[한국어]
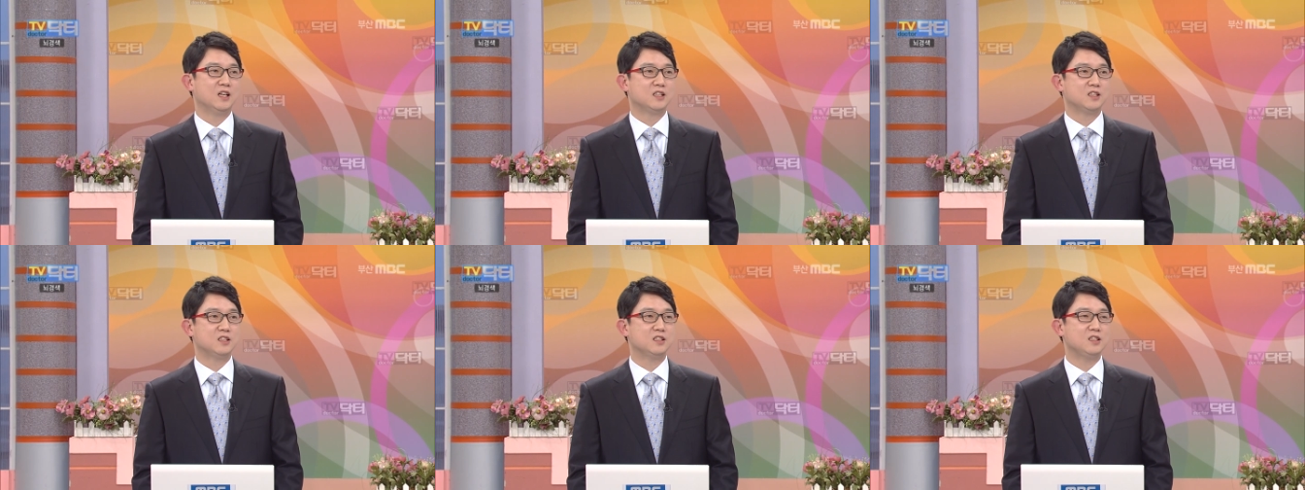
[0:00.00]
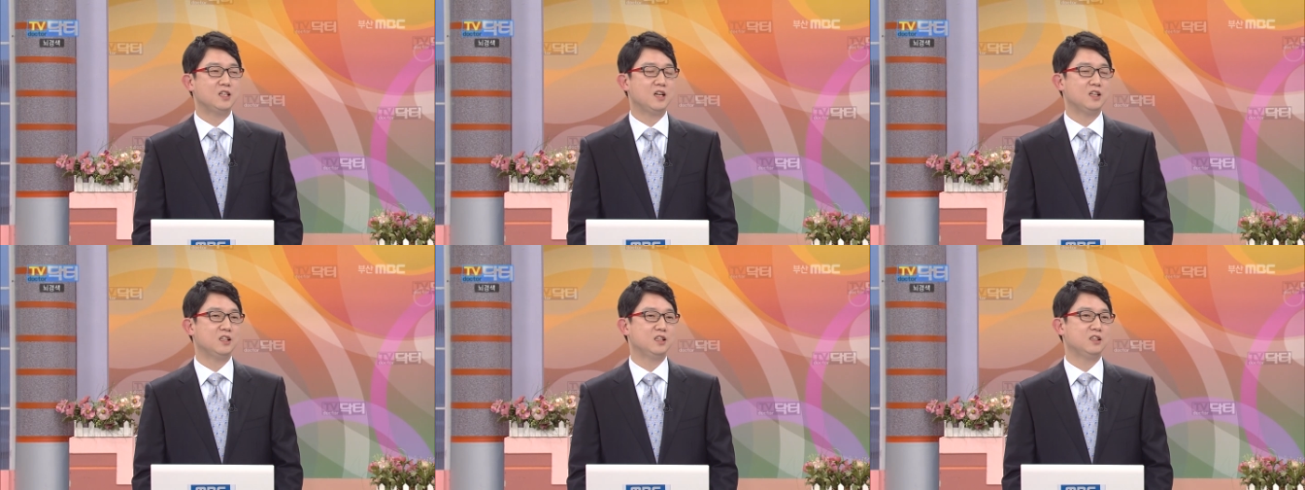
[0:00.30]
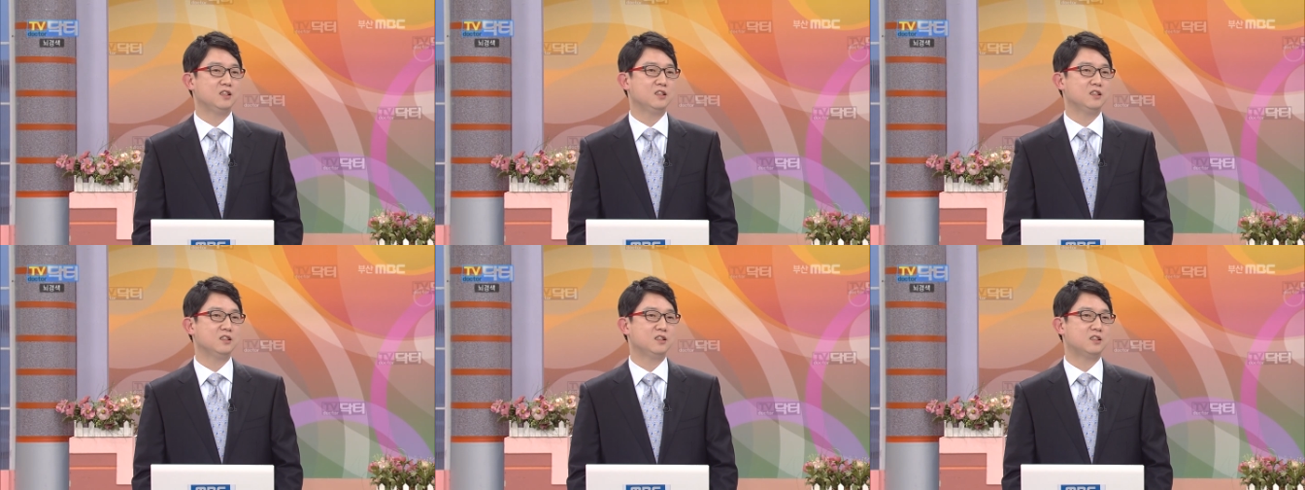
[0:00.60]
증상이
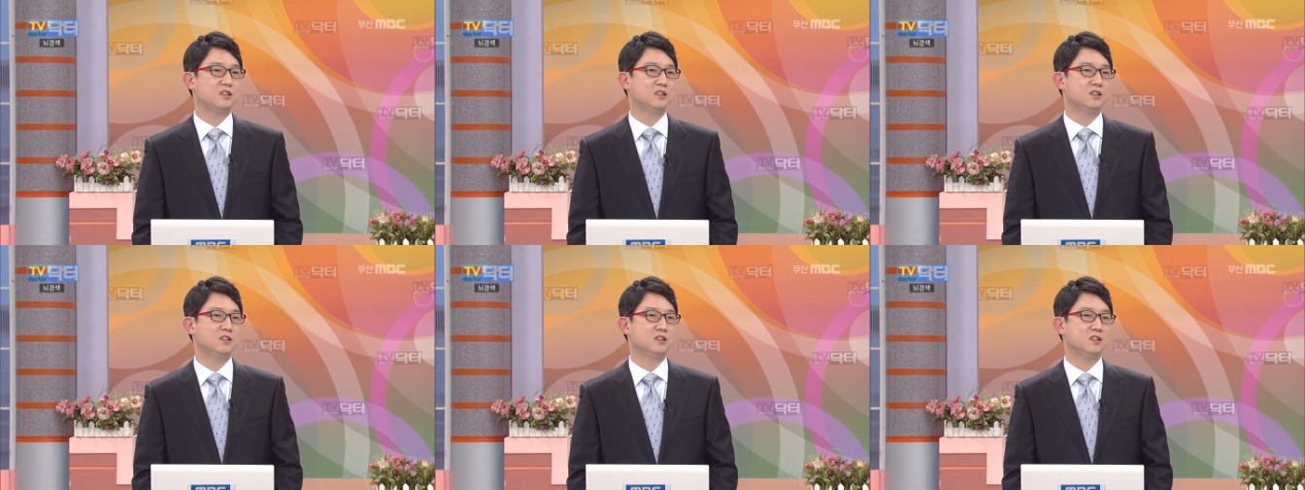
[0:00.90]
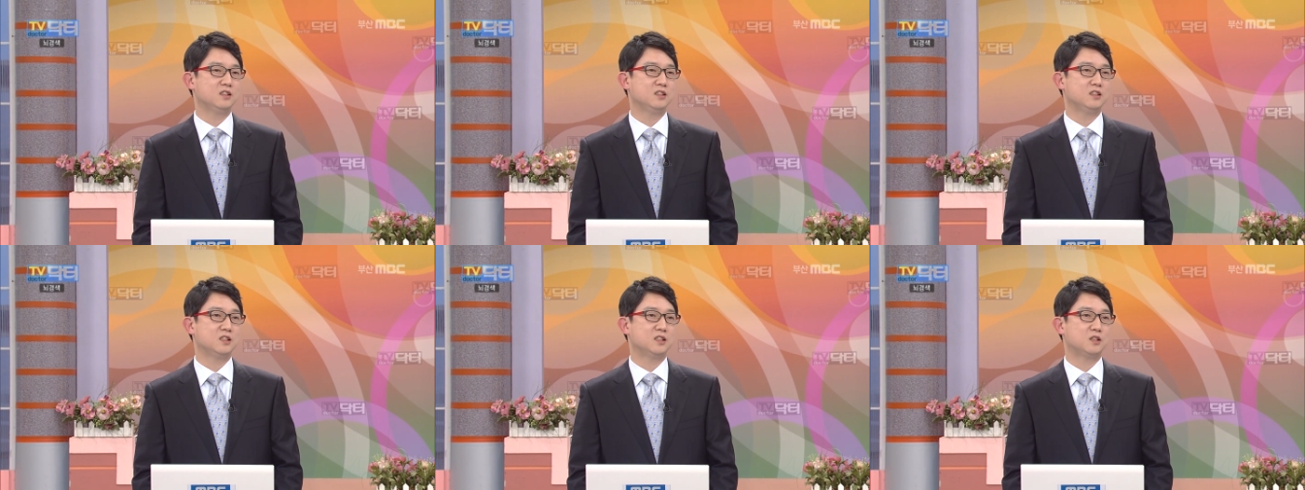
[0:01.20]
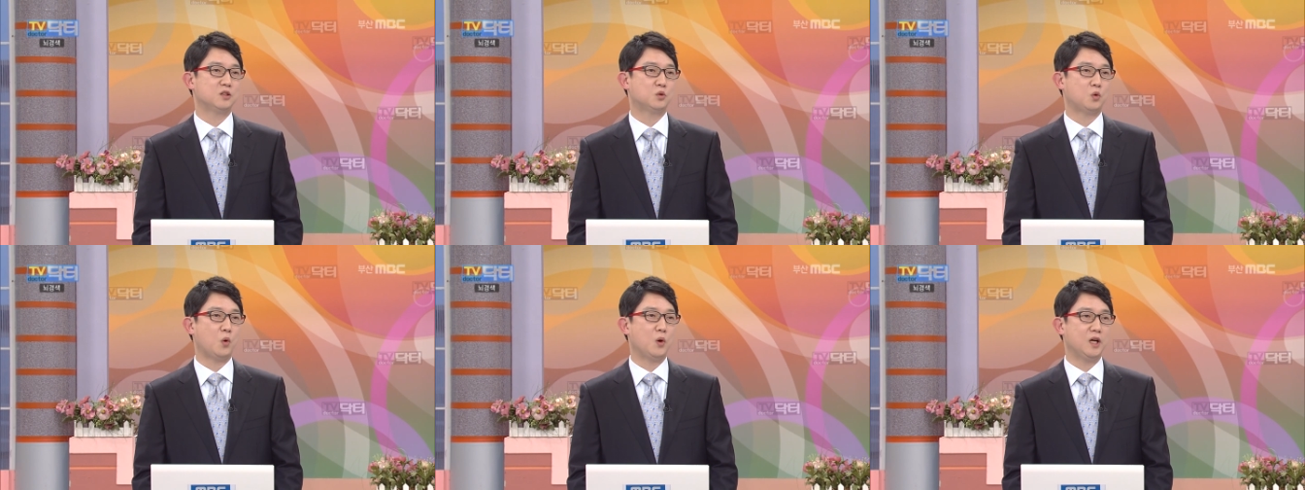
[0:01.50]
있는 그
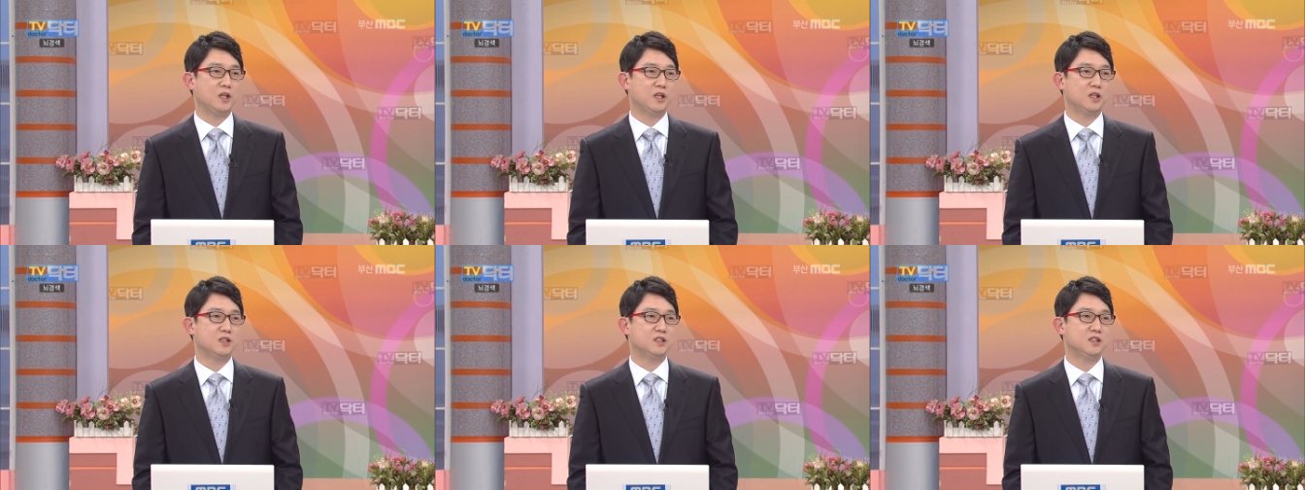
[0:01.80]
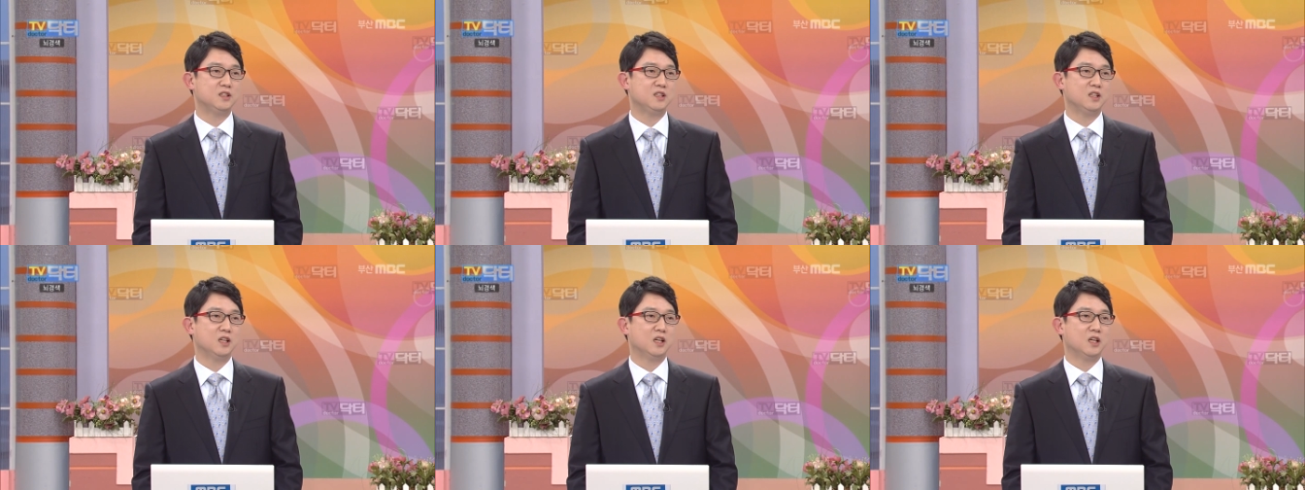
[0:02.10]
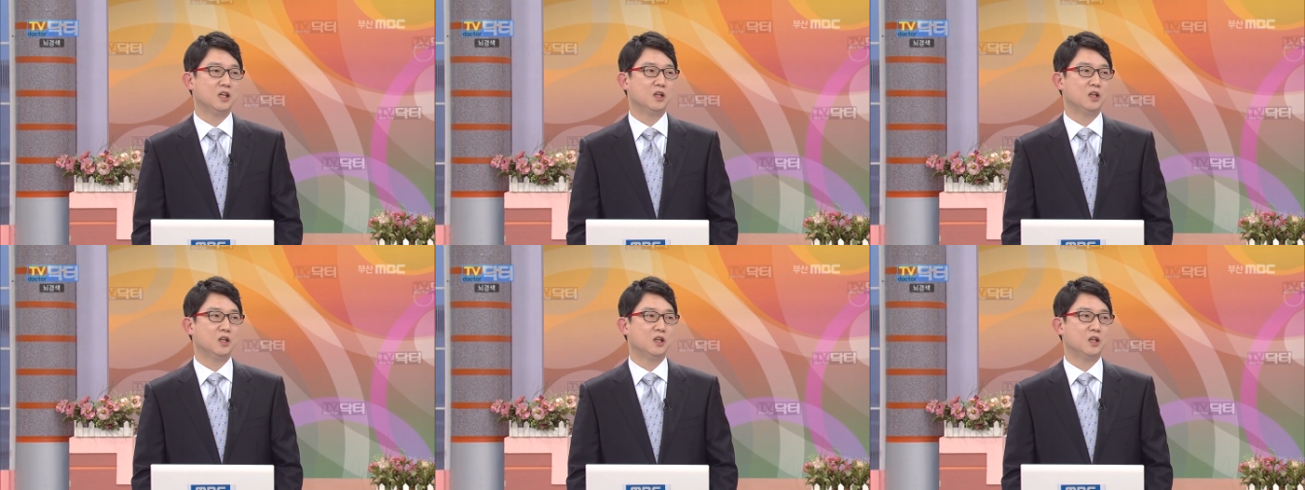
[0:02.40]
동안에는